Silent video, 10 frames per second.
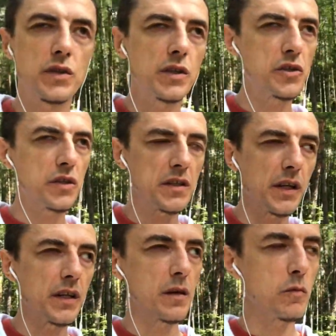есть нечто
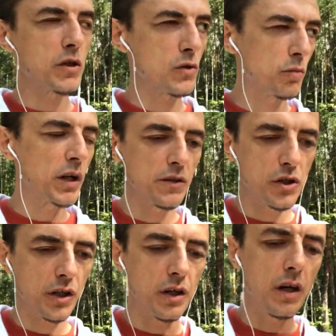среднее между
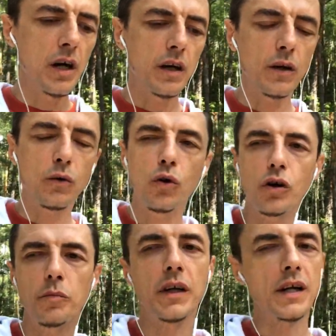палочкой и
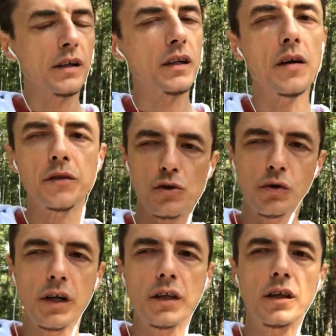коком. Главное, что
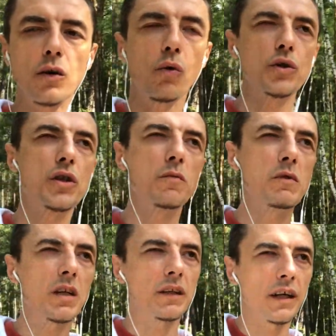клетки очень
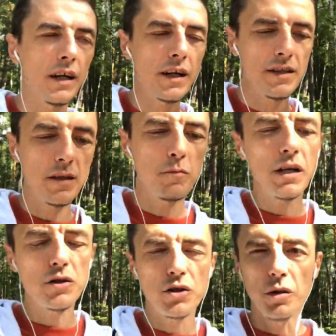мелкие, гораздо
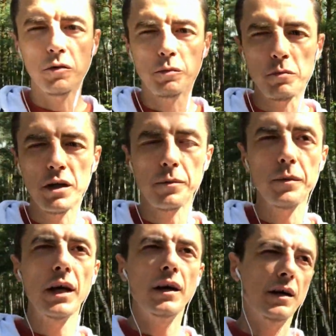мельче, чем, например,
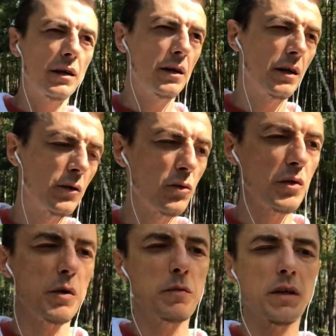а, ну,
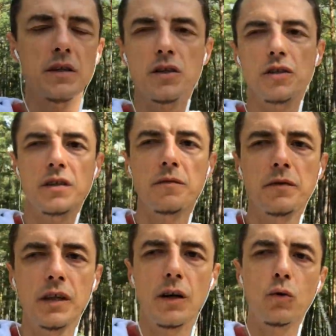например, те же
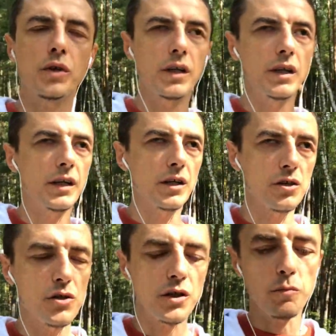стафилококи или
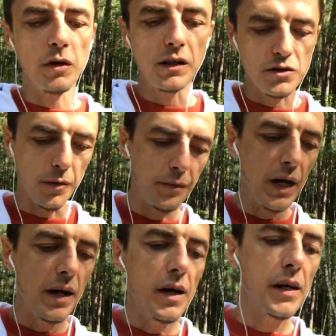кишечная палочка.
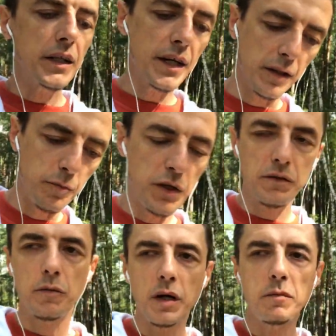Итак,
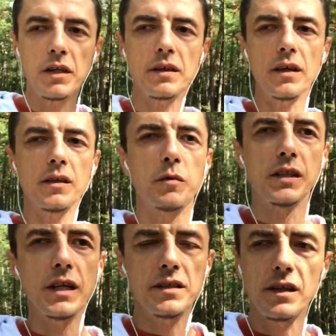первый момент – это
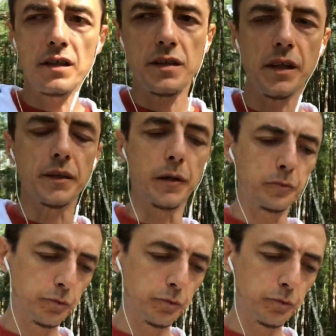питательные среды.